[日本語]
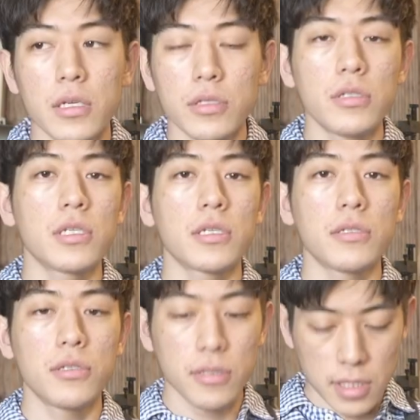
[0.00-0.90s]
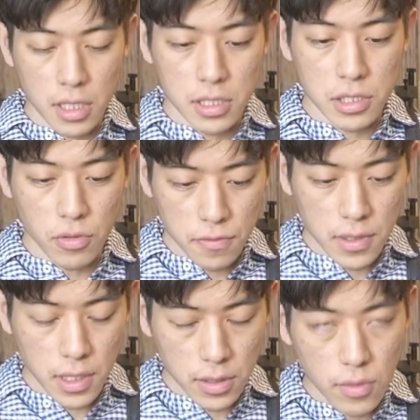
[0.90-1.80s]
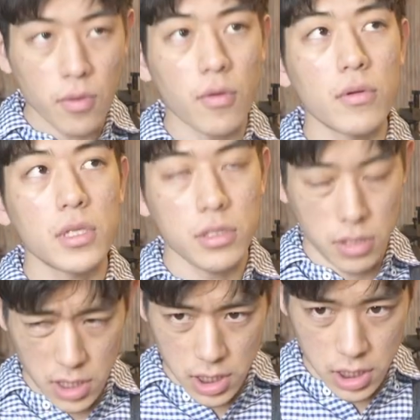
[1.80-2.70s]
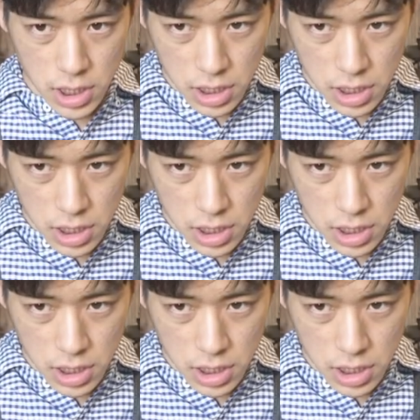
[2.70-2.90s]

じゅういちがつじゅうさんにちオフ会とにじゅういちにち